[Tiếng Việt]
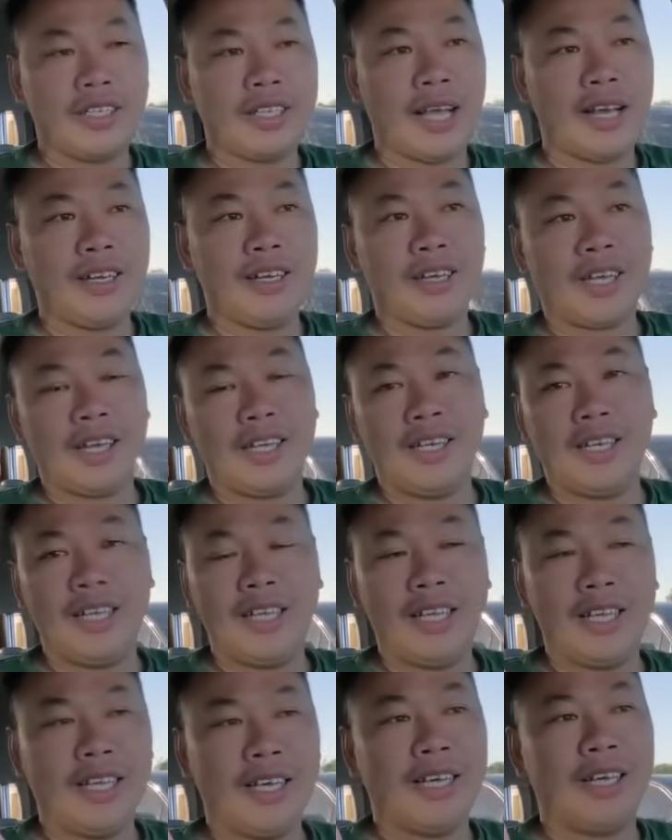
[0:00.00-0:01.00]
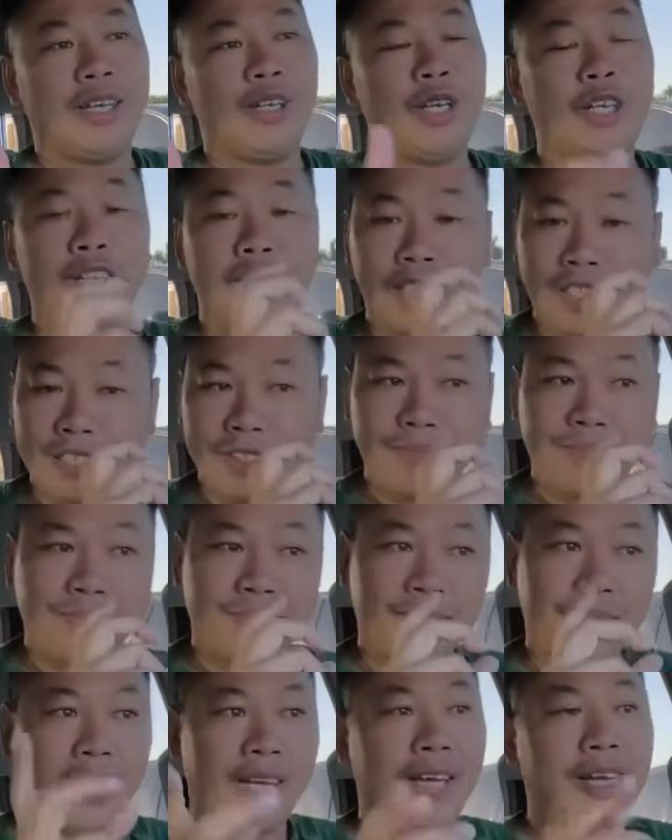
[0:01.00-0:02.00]
thắng được cái ly uh, ly nước
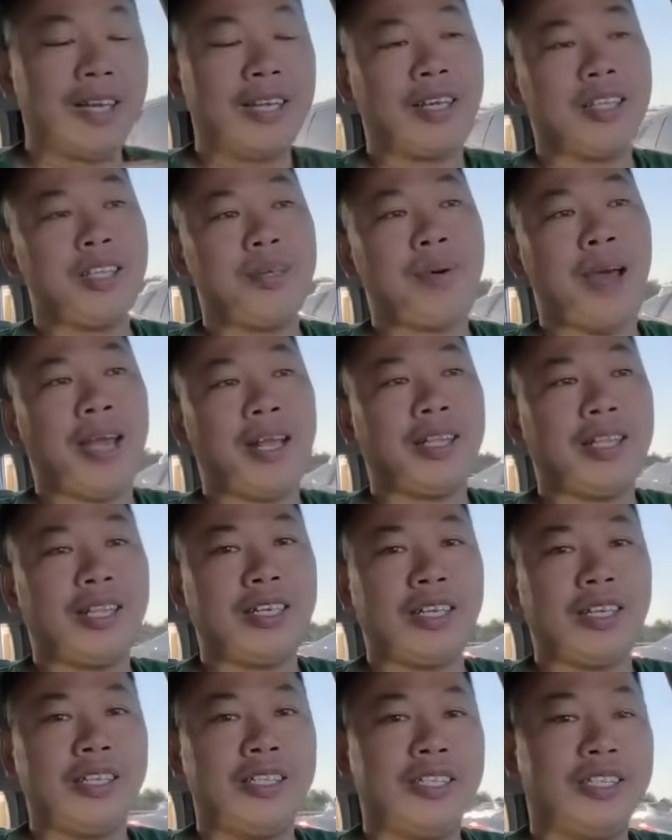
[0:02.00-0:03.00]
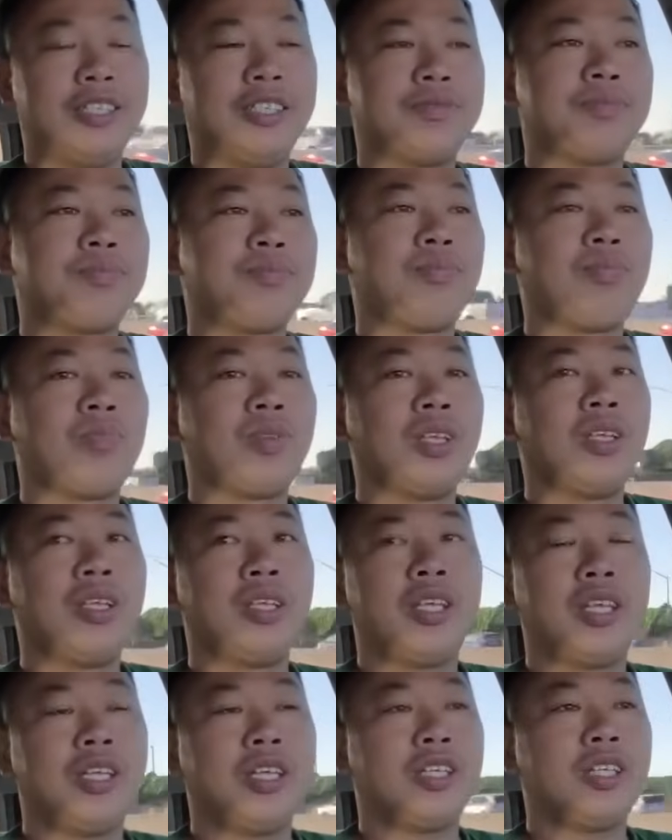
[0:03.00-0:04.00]
đó nói với bạn nó thắng được cái ly nước
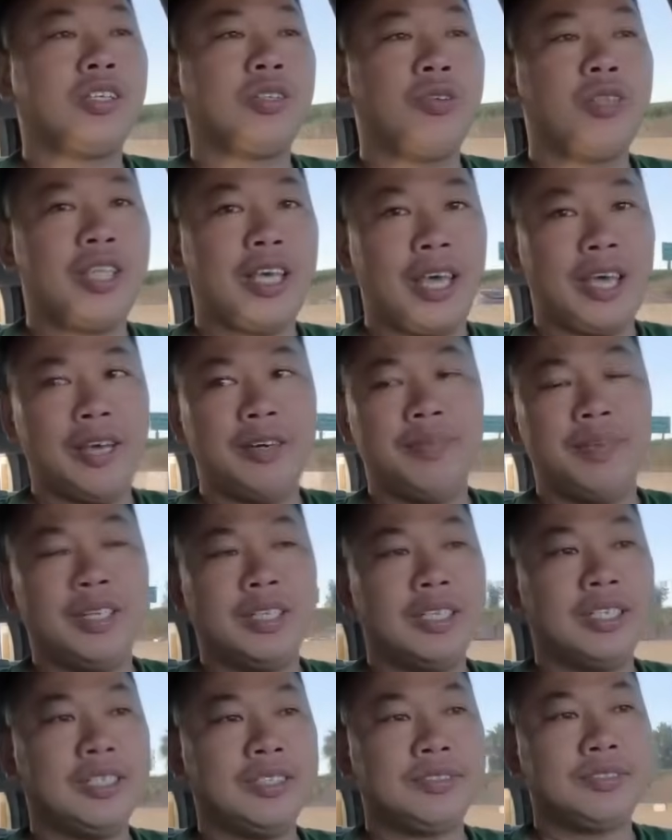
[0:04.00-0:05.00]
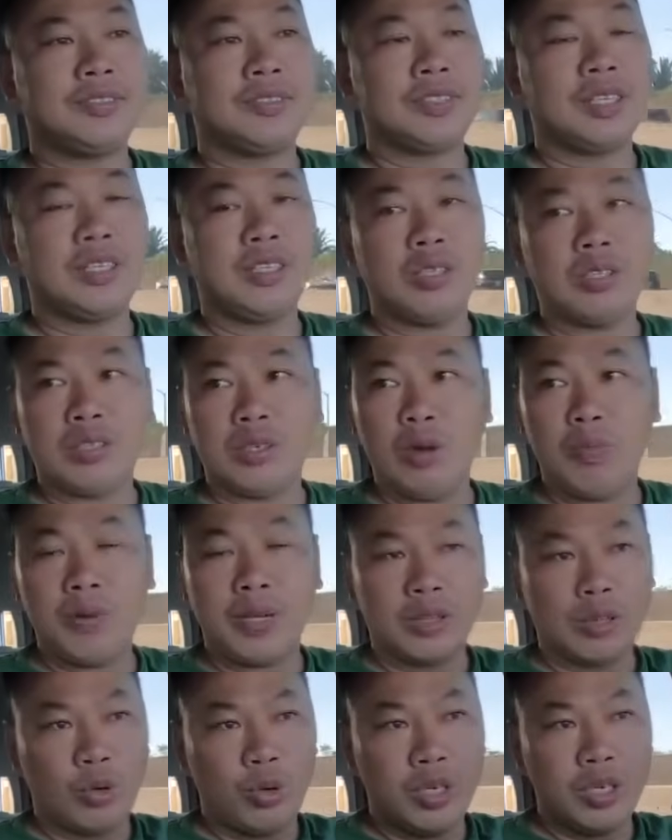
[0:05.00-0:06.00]
cho nên cái tuổi trẻ của mình á cái từ lúc
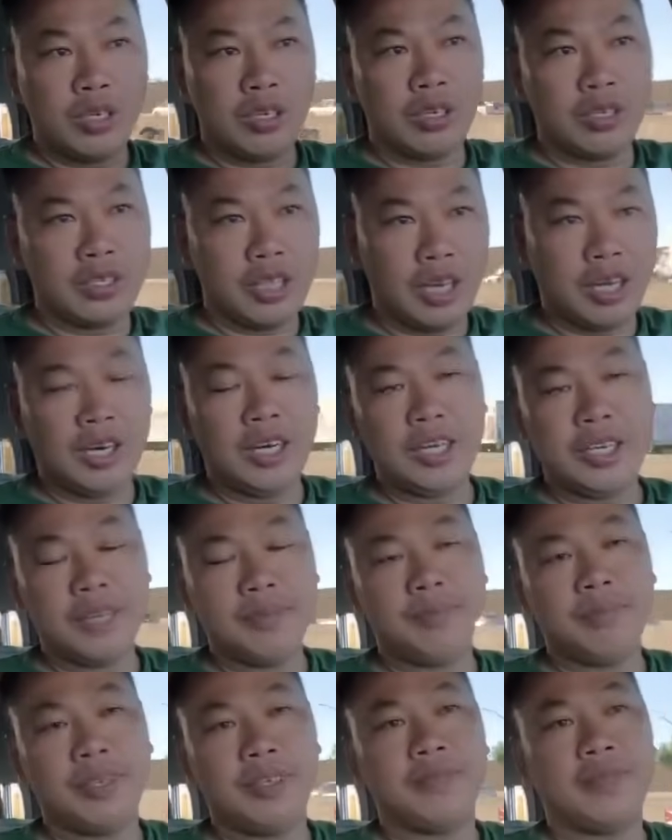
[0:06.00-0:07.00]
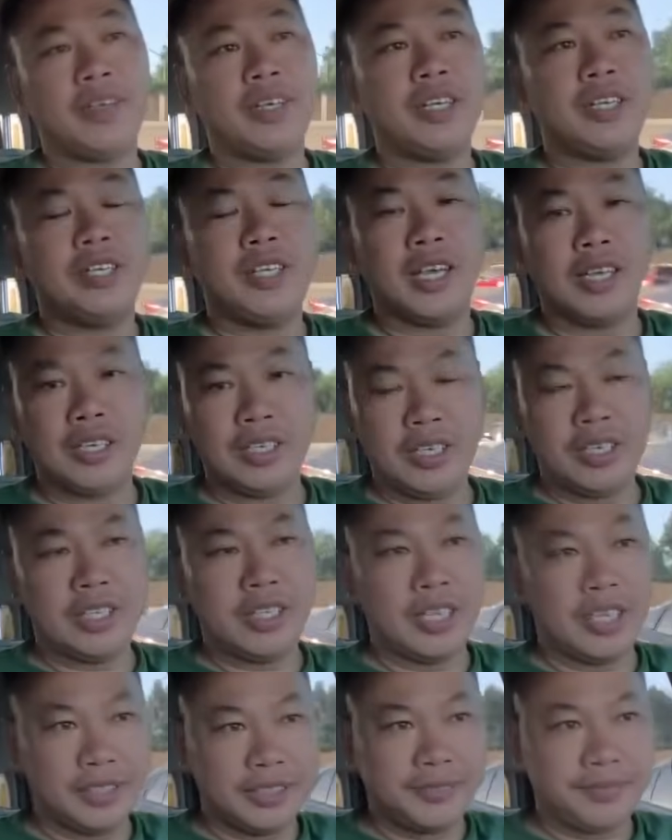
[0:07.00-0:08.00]
mà tuổi nó còn nhỏ đó mình phải nên dẫn nó đi
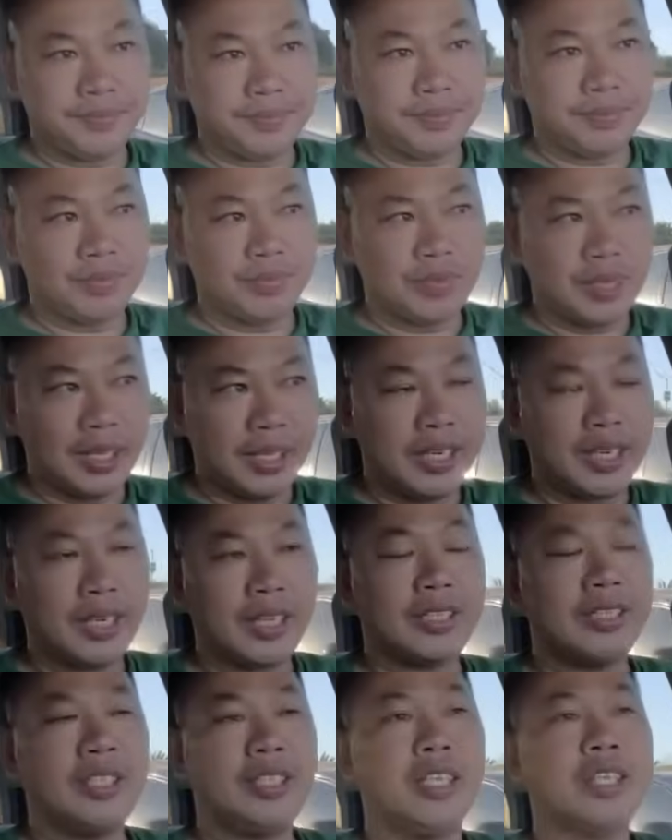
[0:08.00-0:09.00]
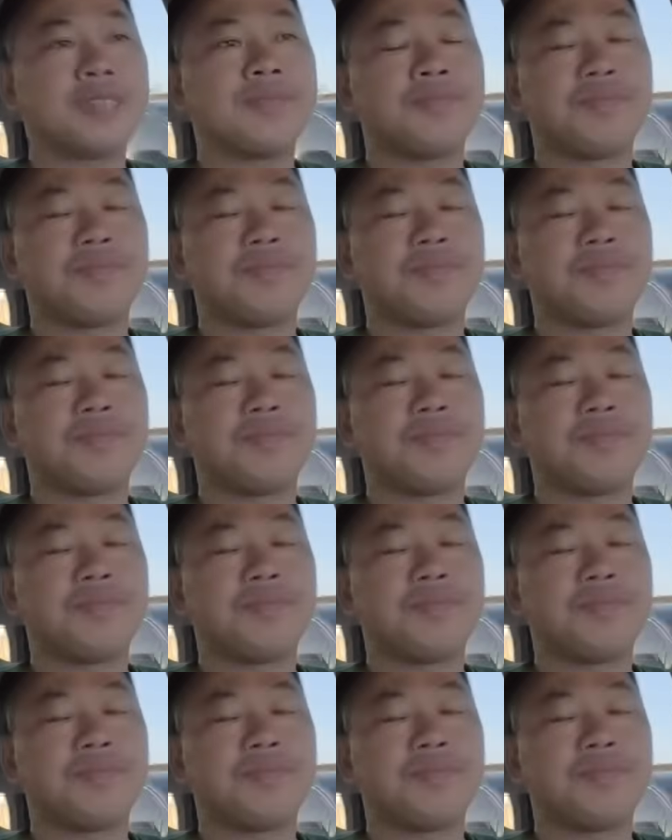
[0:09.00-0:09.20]
chơi đó là cái thứ nhất